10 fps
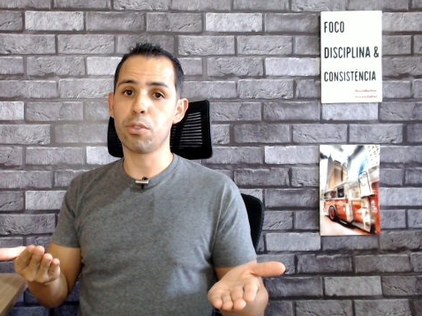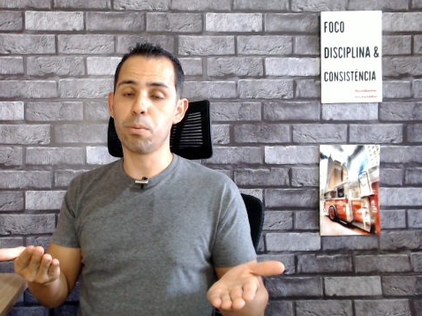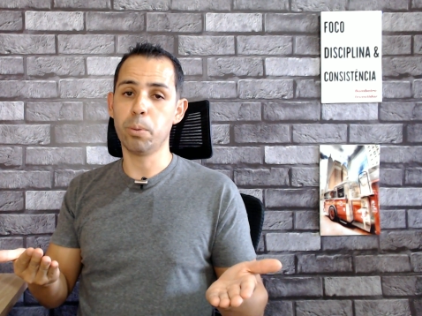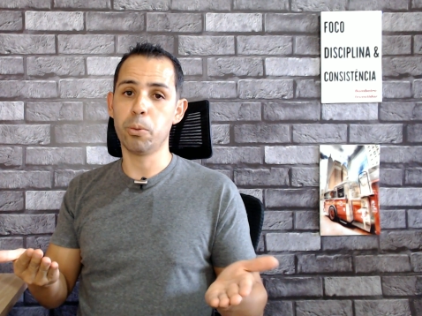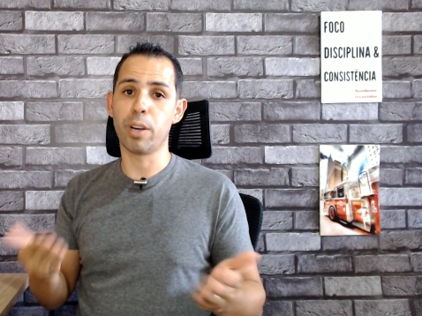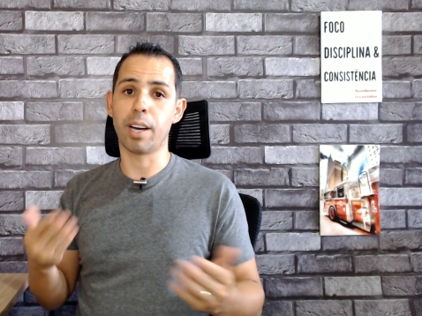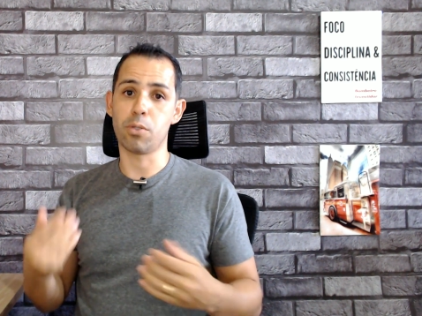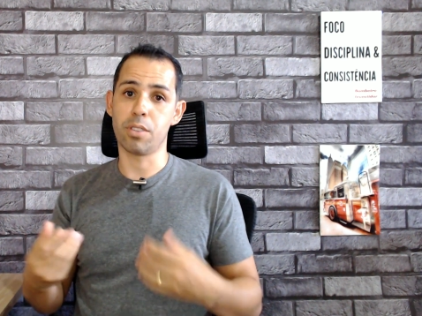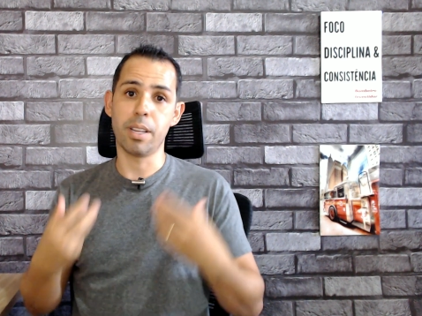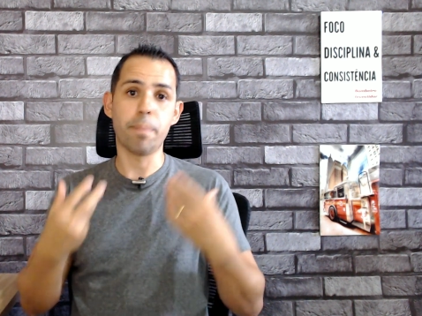
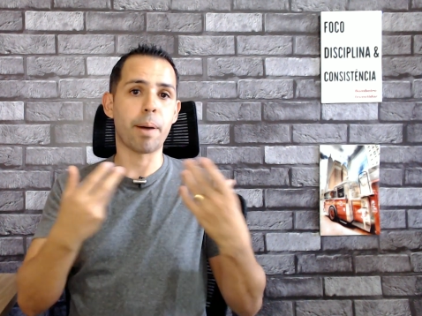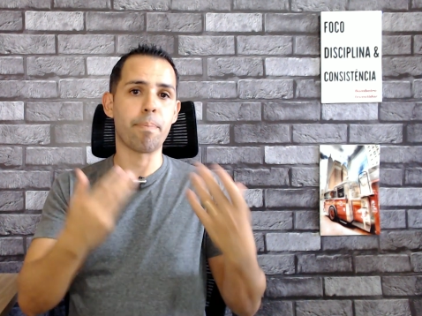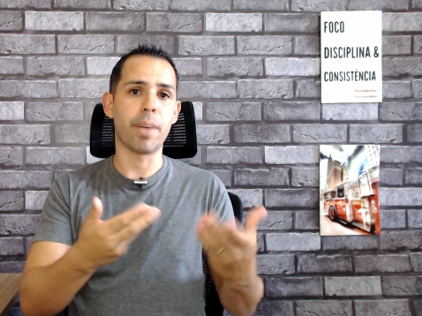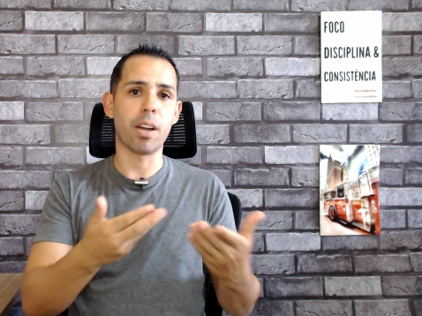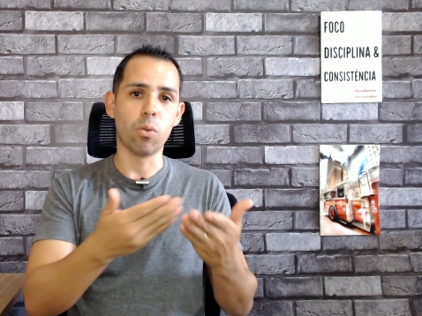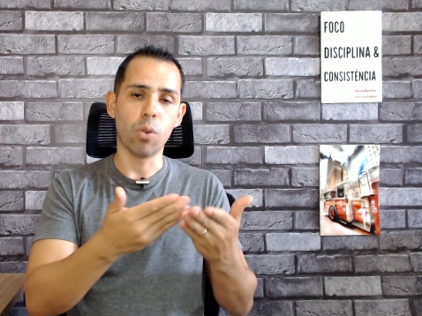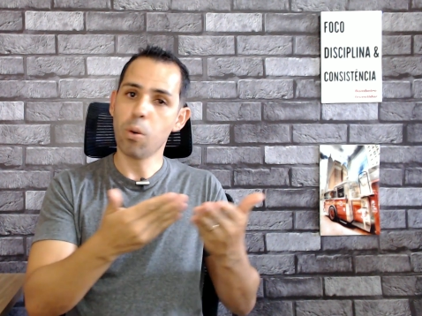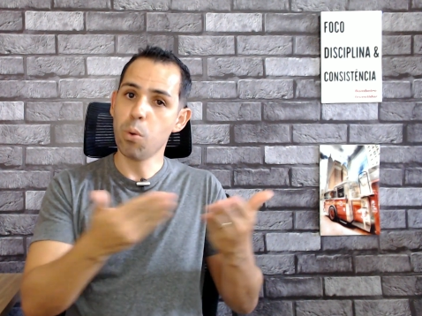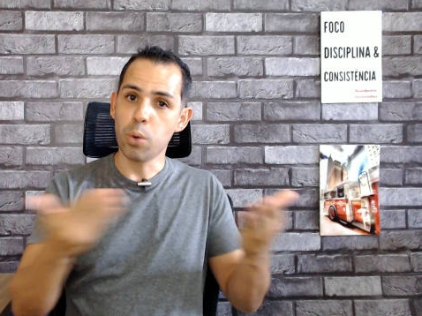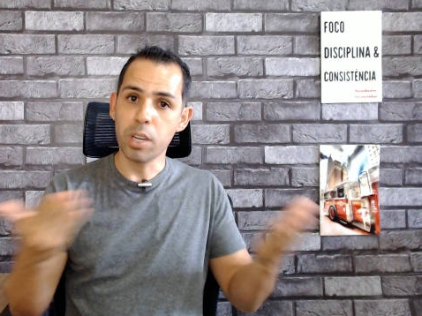imobiliários de papel
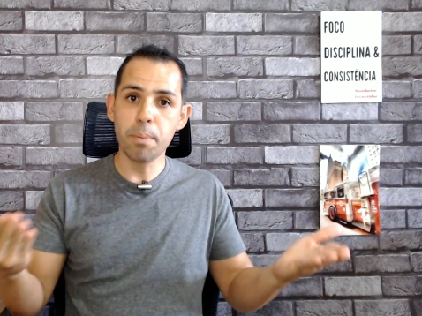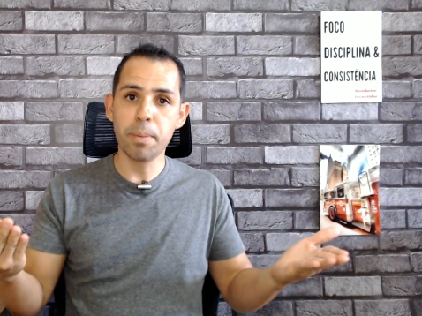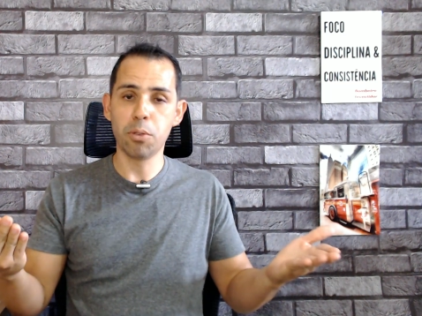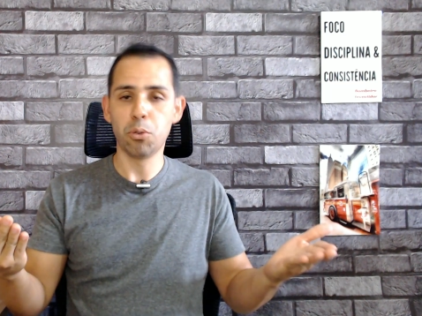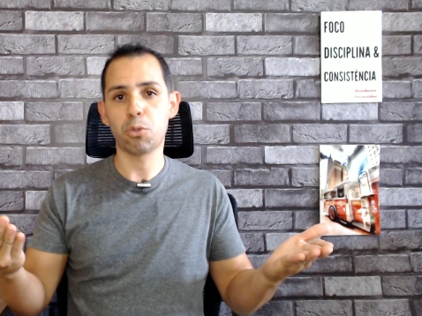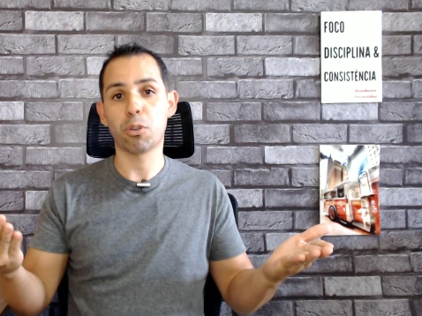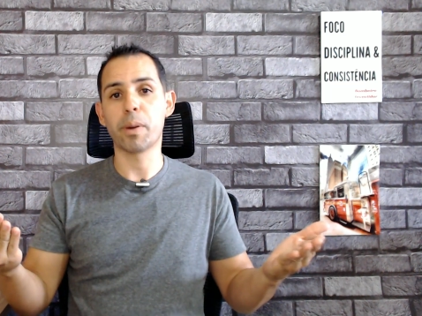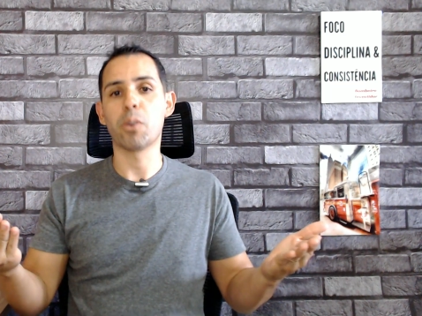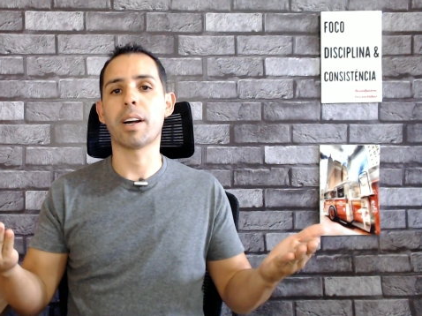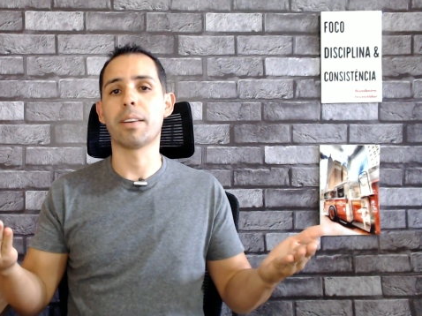ou híbridos,
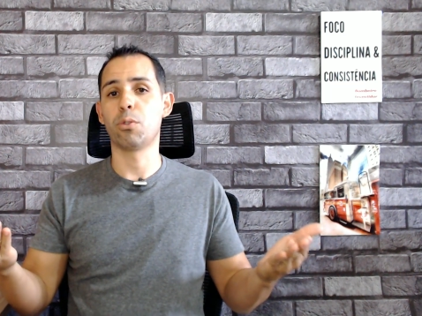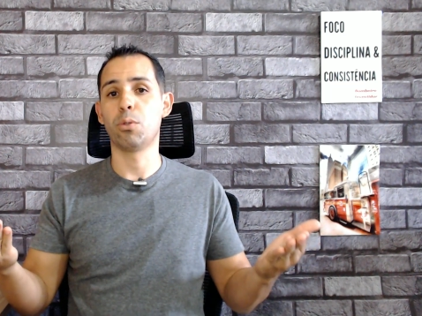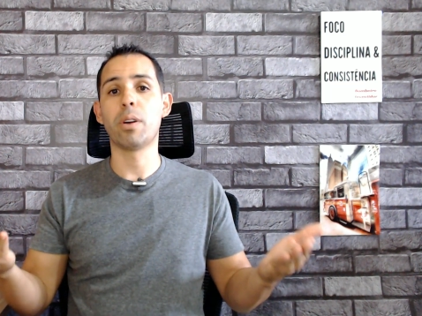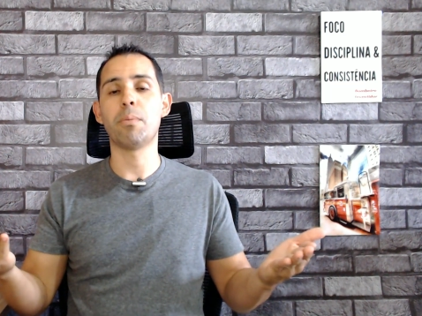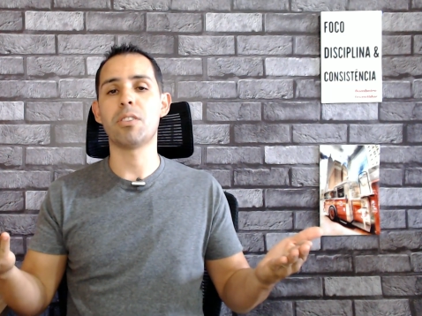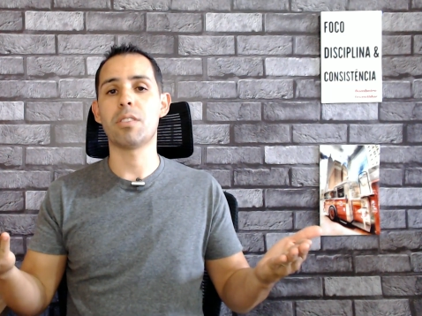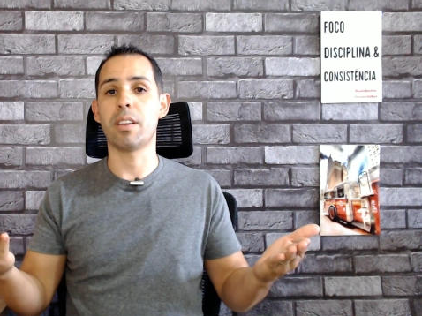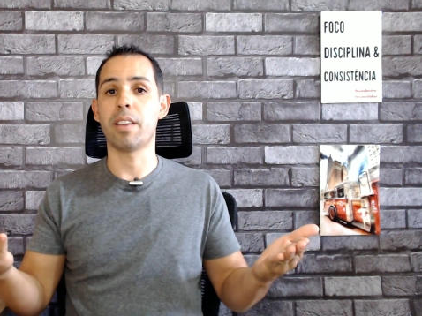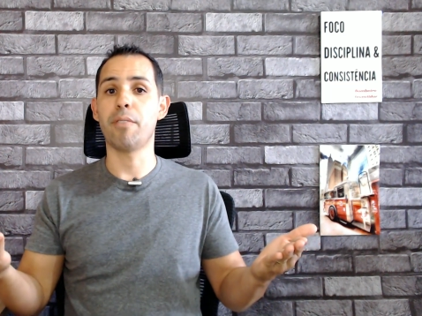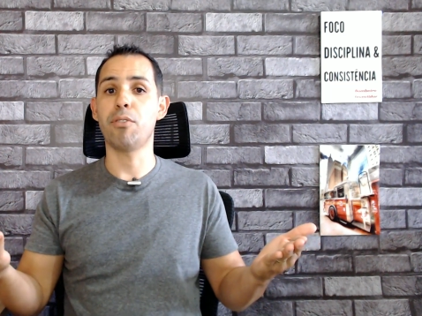como é o caso do
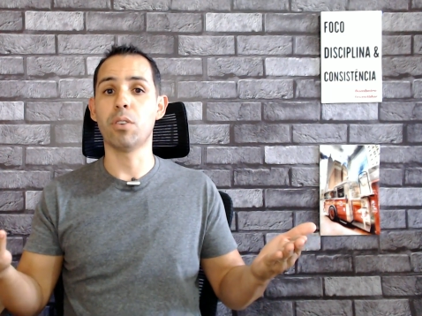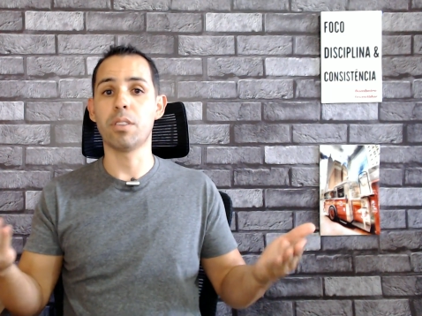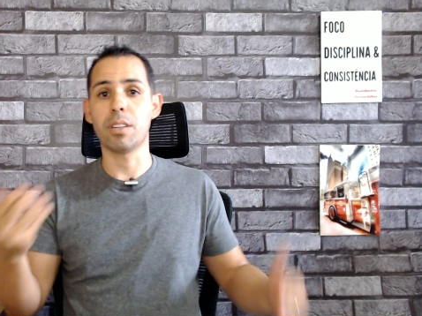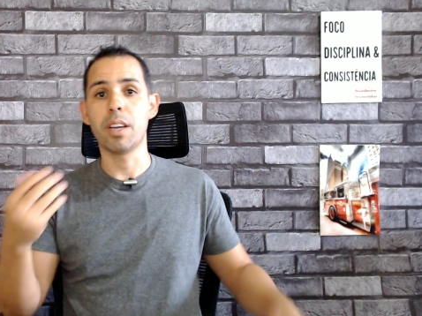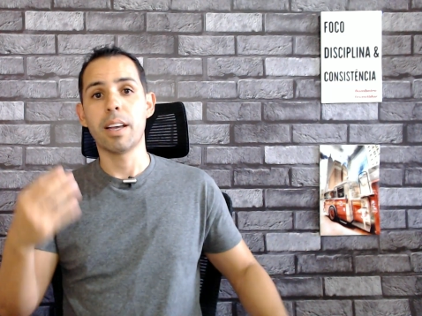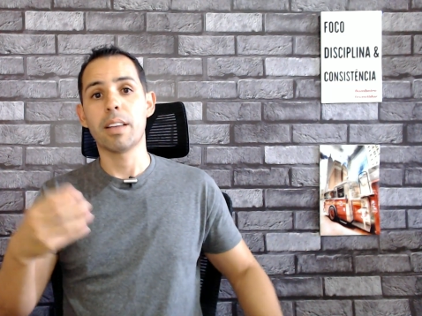MXRF11,